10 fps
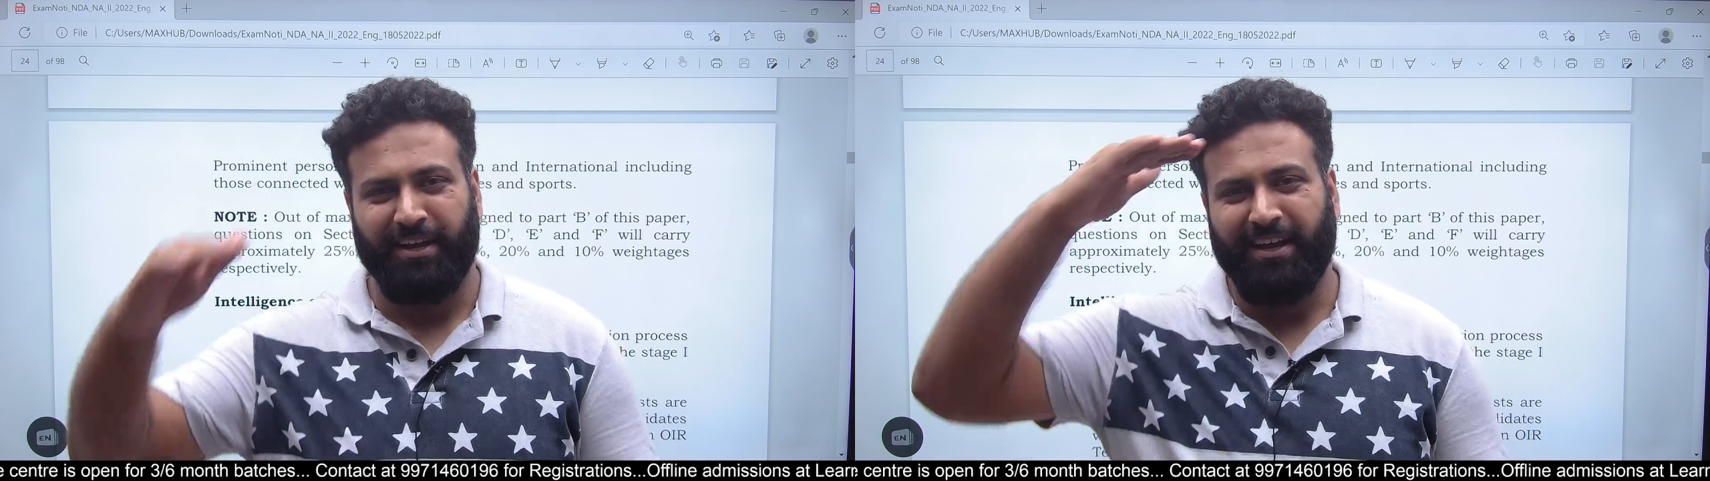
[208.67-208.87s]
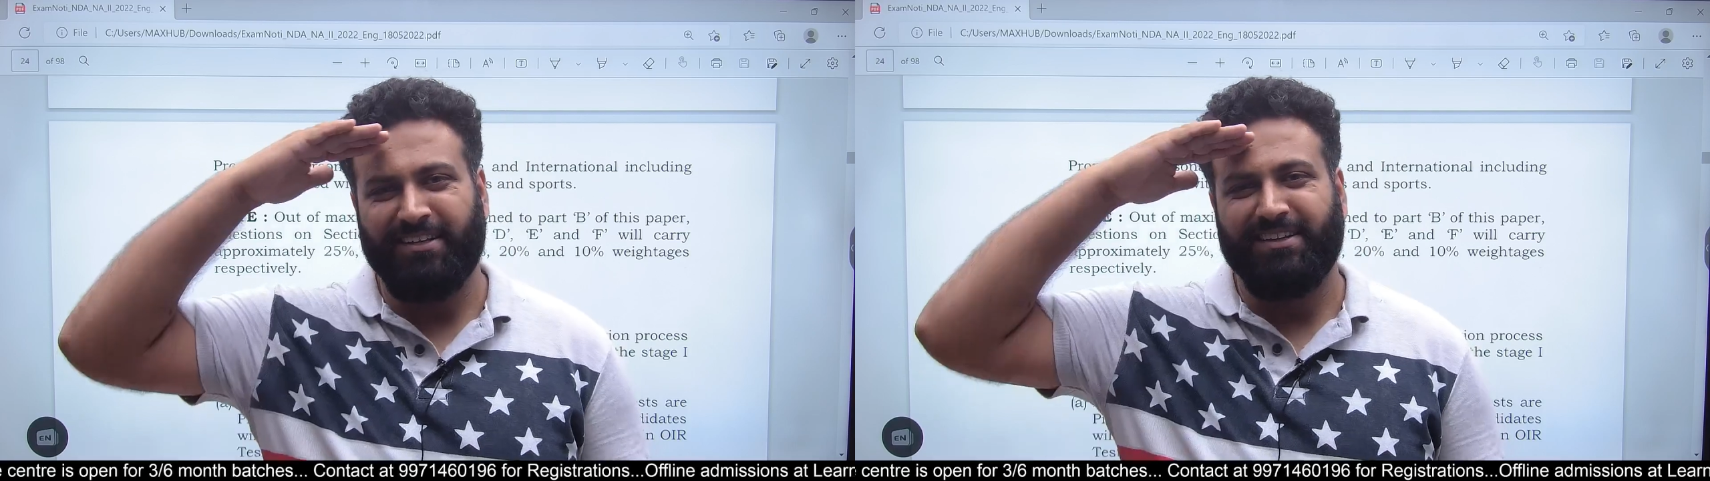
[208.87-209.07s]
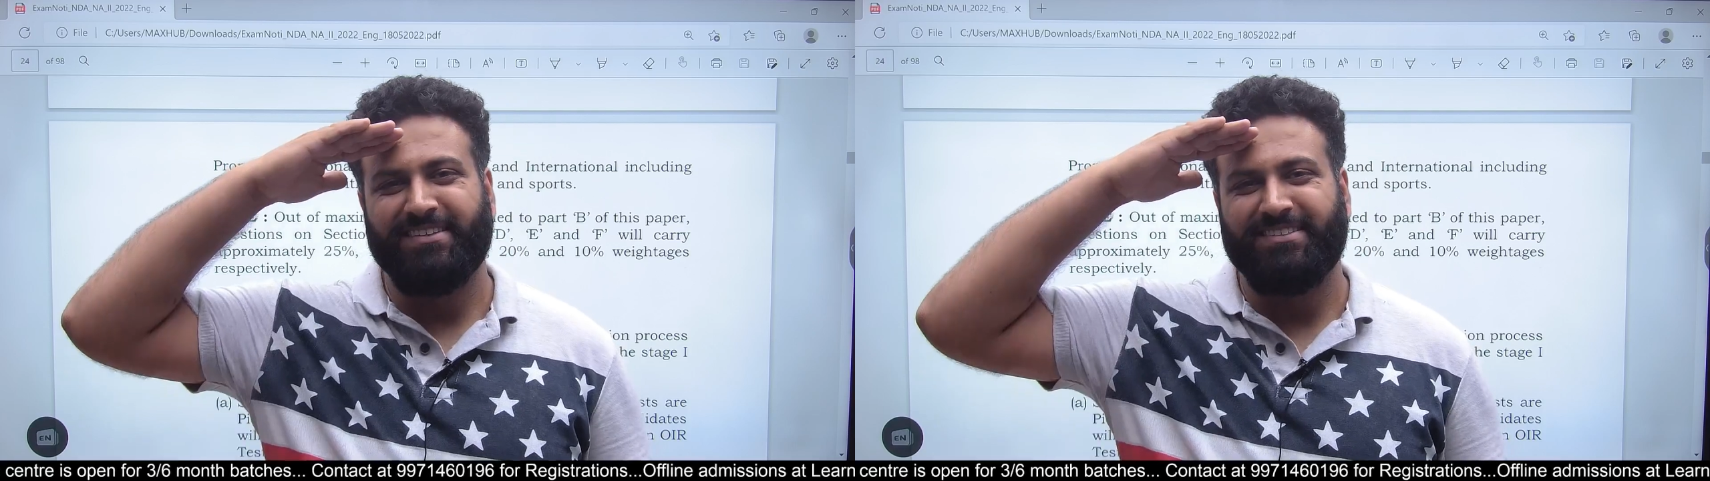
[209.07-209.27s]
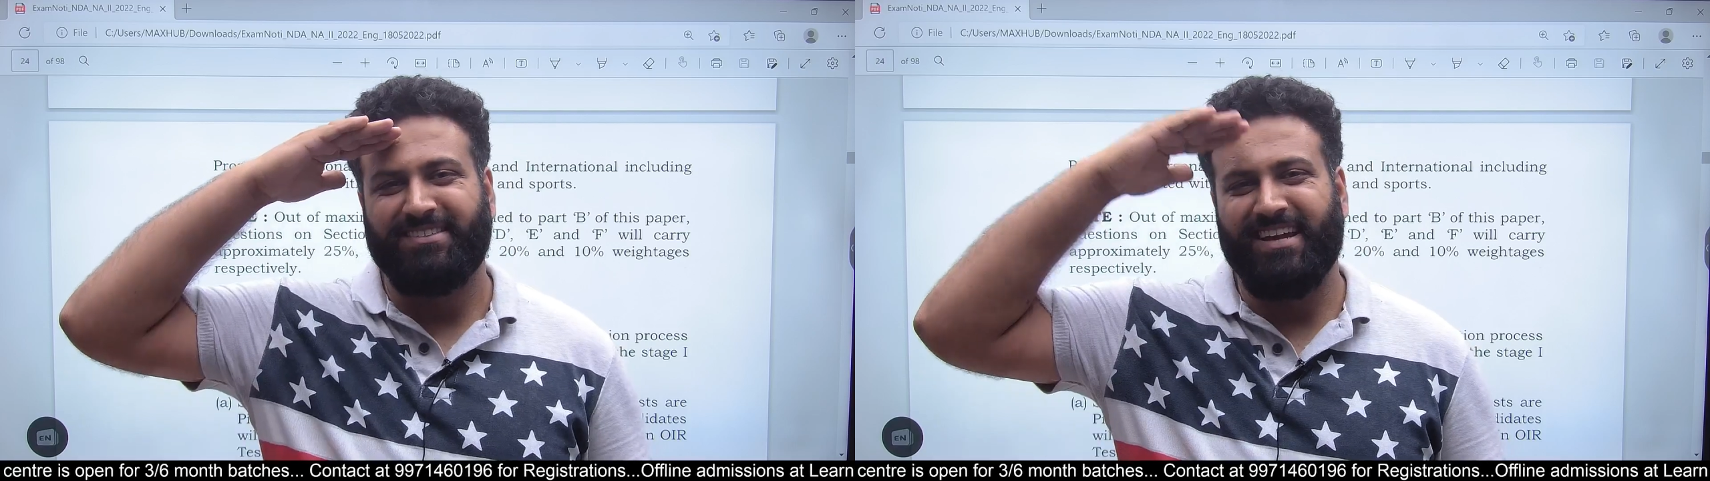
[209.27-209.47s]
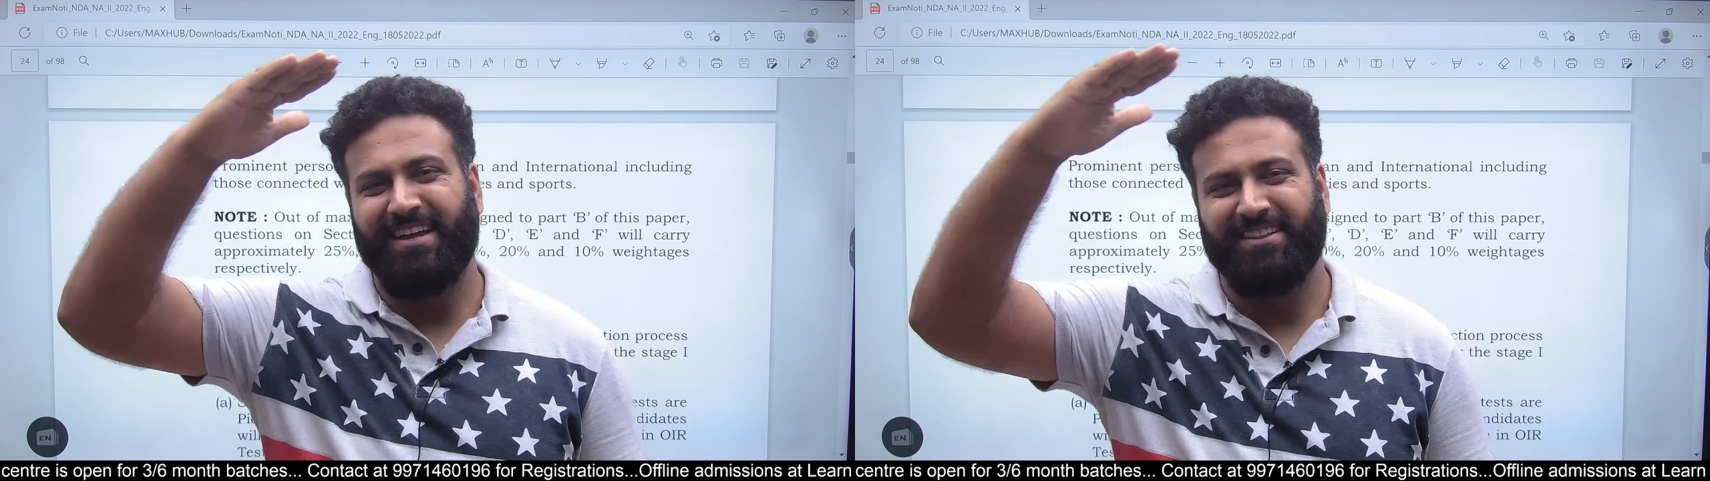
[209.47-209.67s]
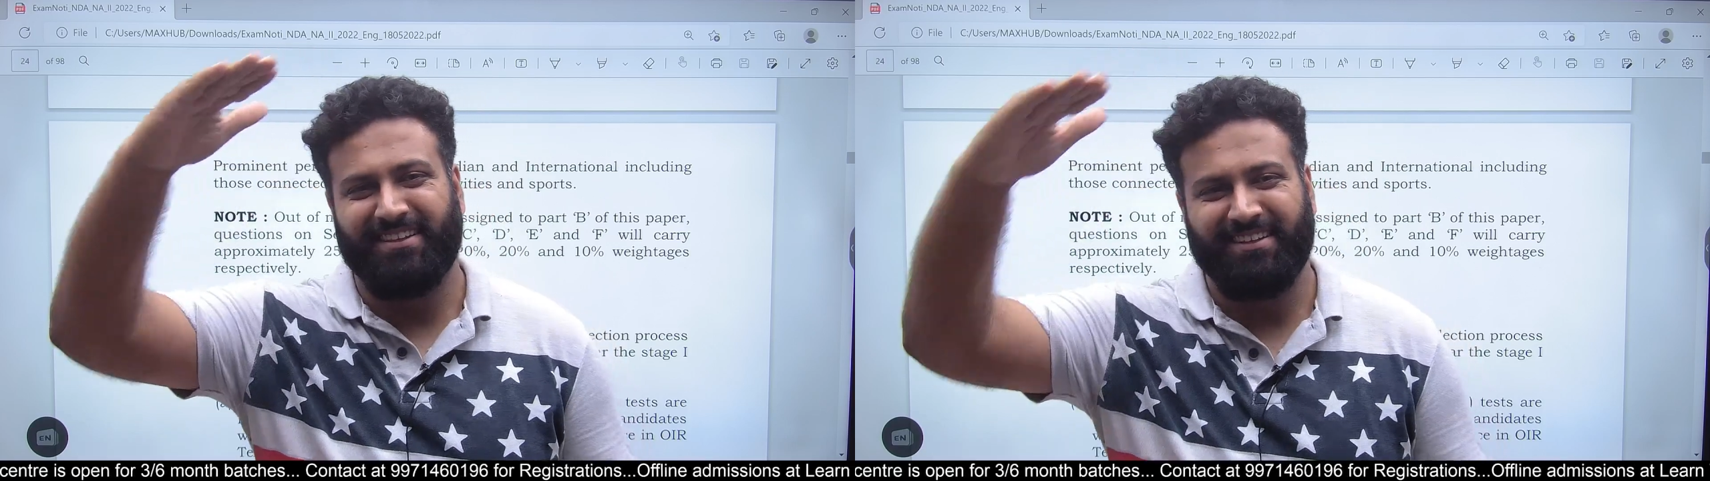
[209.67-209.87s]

है जी जय हिंद